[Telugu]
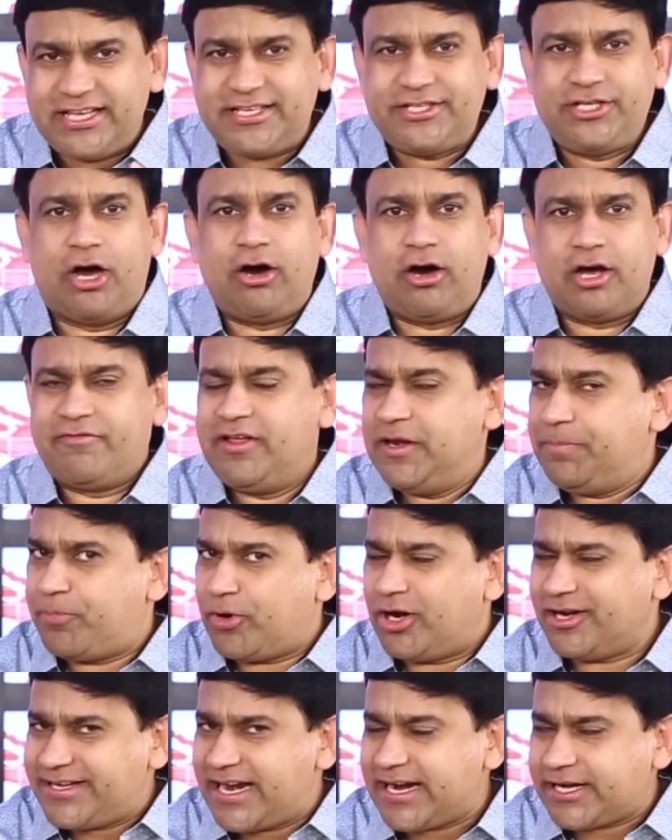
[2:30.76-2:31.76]
దిస్ డోర్ విల్
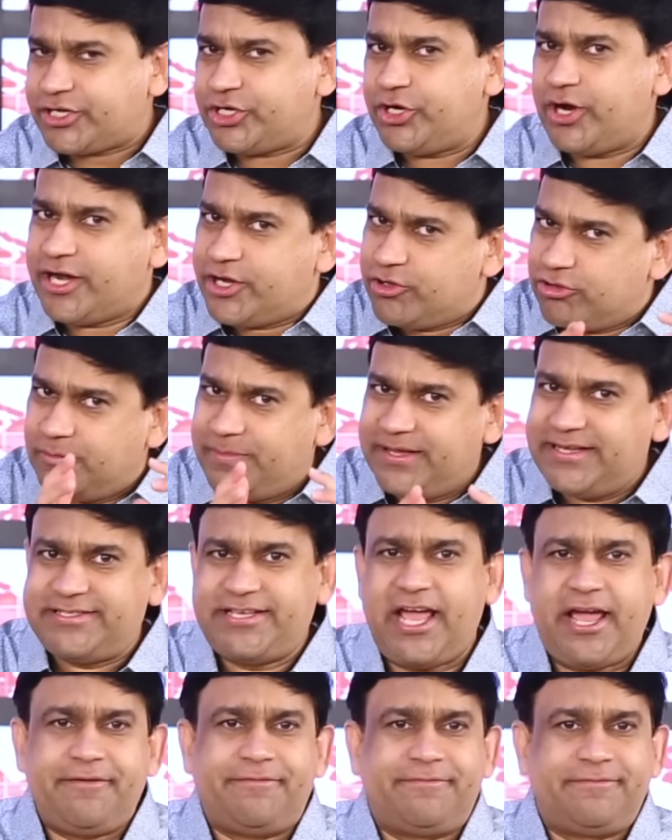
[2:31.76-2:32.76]
ప్రొటెక్ట్ యు అండ్ యు విల్ బి
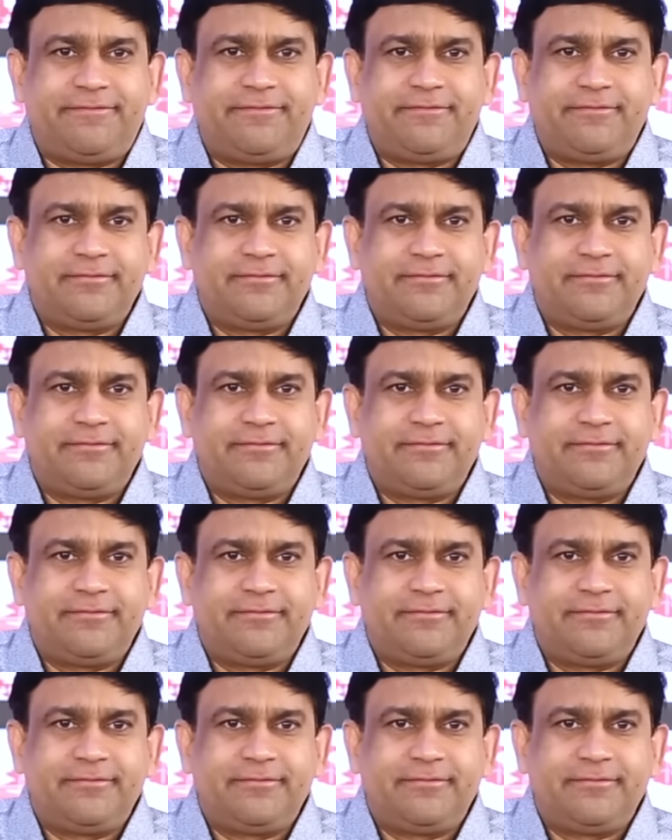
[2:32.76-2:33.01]
సేఫ్